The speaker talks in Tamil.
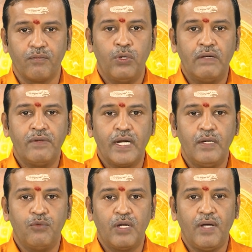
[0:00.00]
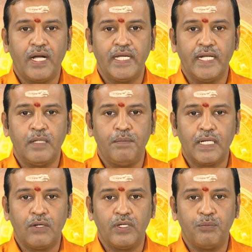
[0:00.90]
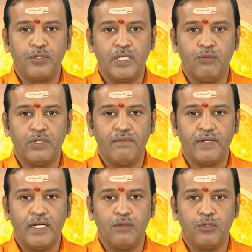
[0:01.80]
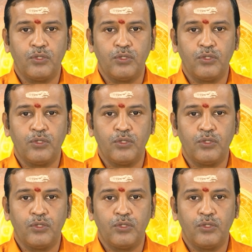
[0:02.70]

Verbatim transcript: உணவுகள் மூலமாக நீங்கள் எதிர்பார்க்கக்கூடிய புதிய உதவிகள்